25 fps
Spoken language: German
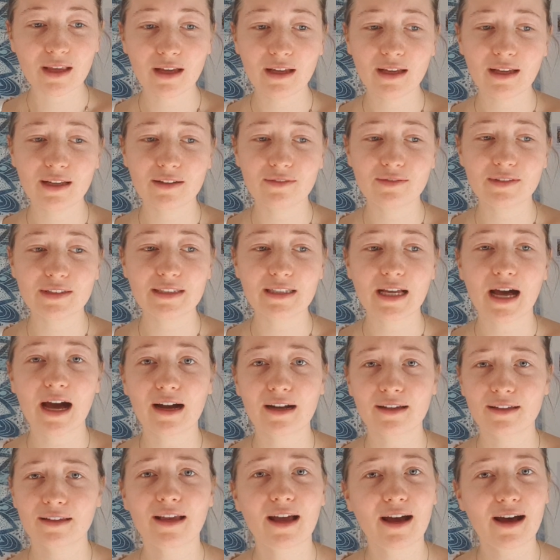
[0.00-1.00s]
irgendwie
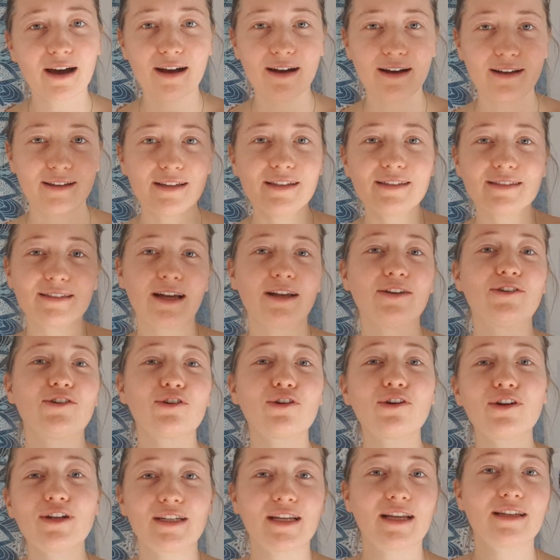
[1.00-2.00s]
sagen, ja, ihr seid
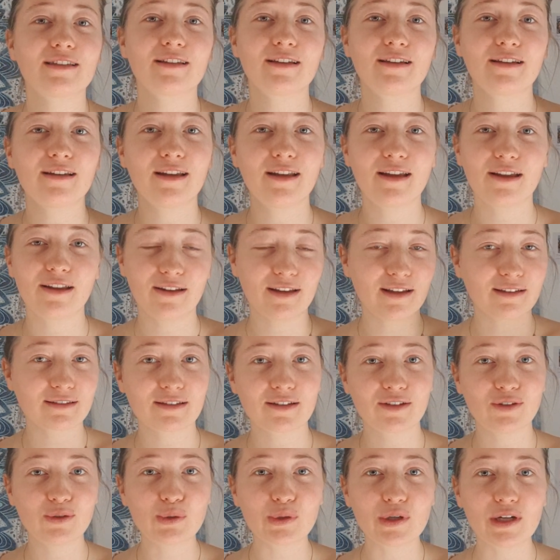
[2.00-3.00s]
schuld, dass ich, ne, dass
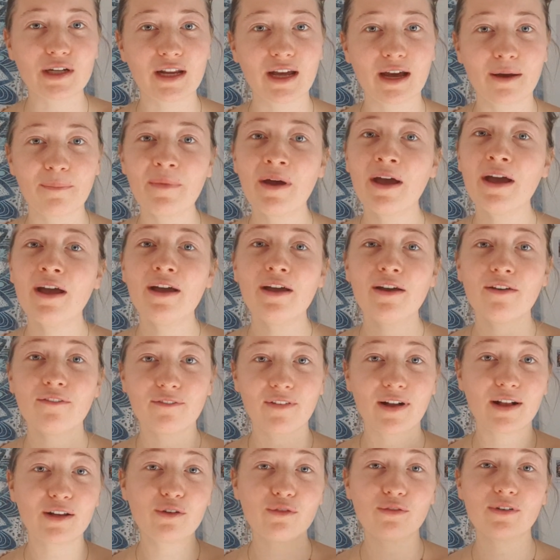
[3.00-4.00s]
ich Nudeln habe,
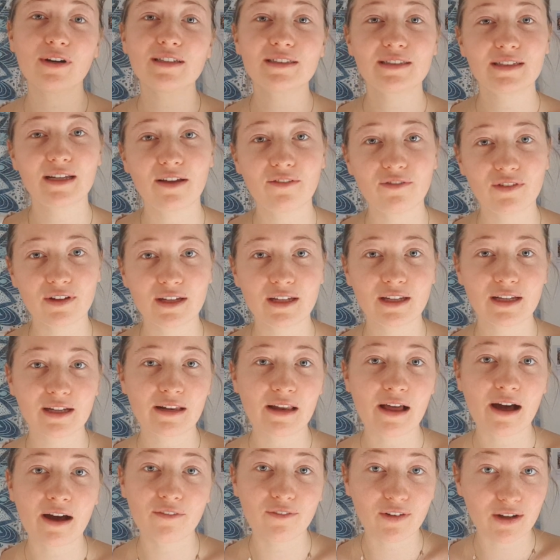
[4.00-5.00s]
weil du warst dir einfach nicht
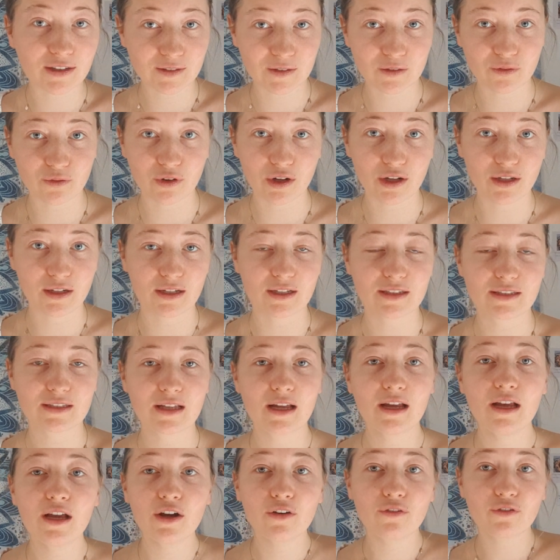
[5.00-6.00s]
klar, was du wolltest.
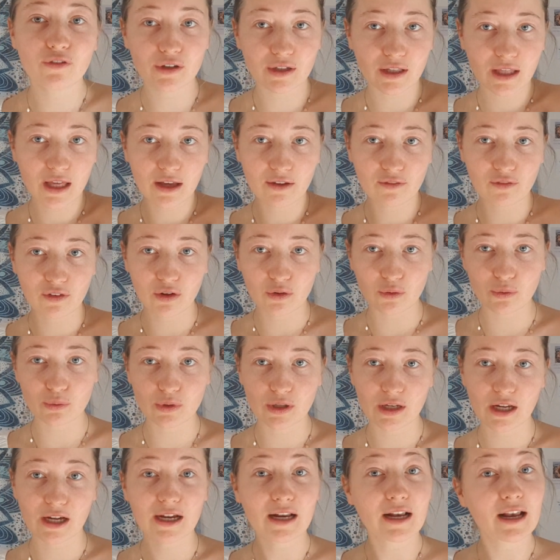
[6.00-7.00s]
Wohingegen, wenn du
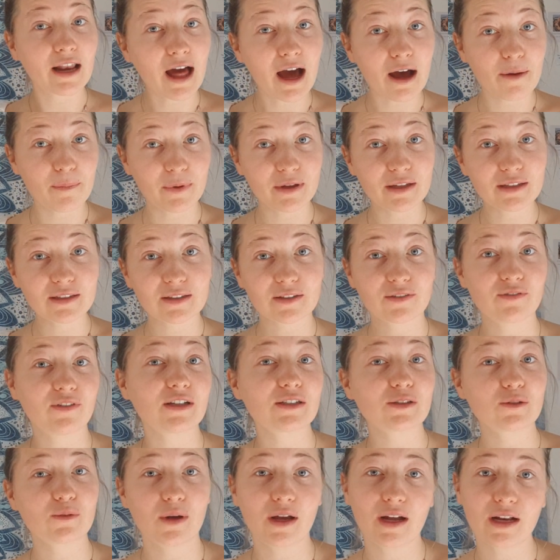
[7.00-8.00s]
dir klar bist,
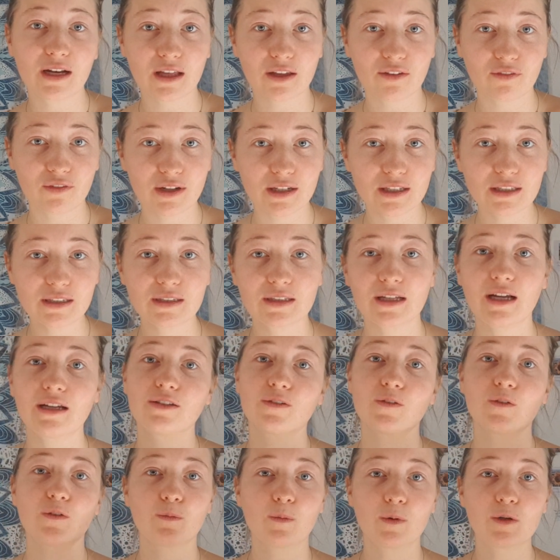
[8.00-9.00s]
was du eigentlich willst,
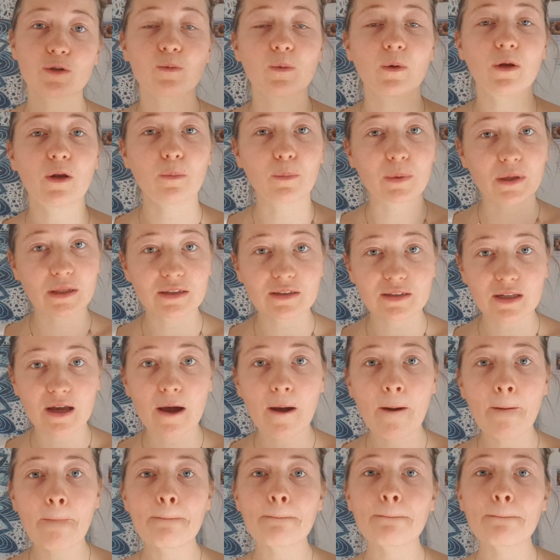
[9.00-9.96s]
also zum Beispiel eine Pizza,